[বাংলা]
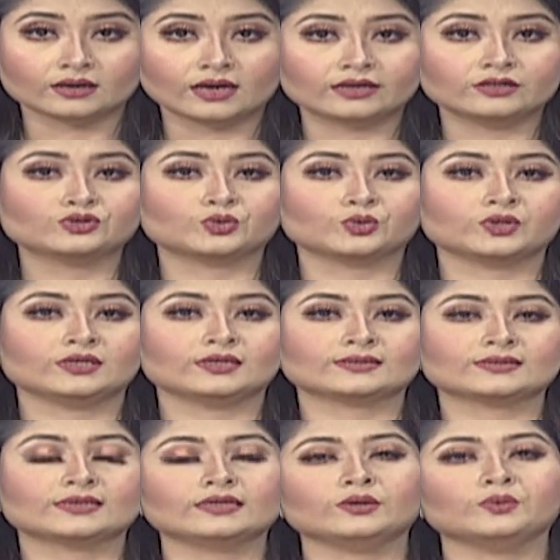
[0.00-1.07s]
খারিজ করে
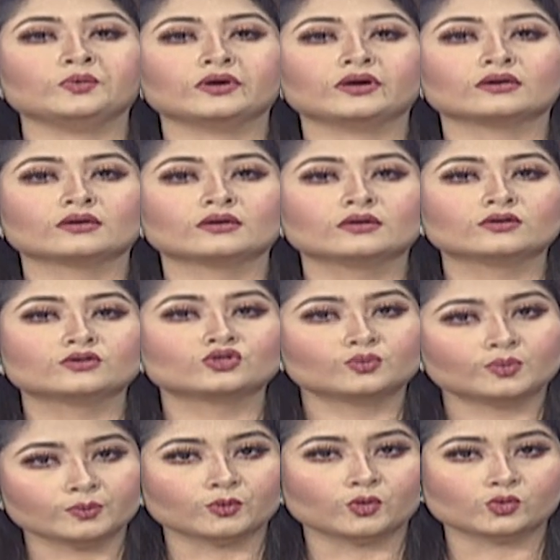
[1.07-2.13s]
দিয়েছে নিউ ইয়র্ক
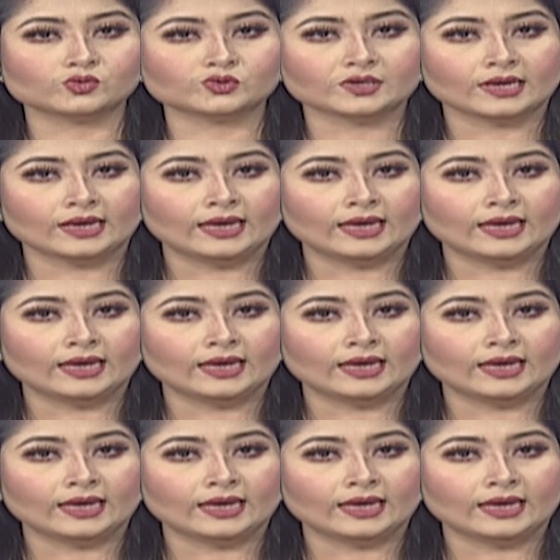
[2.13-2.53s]
সুপ্রিম কোর্ট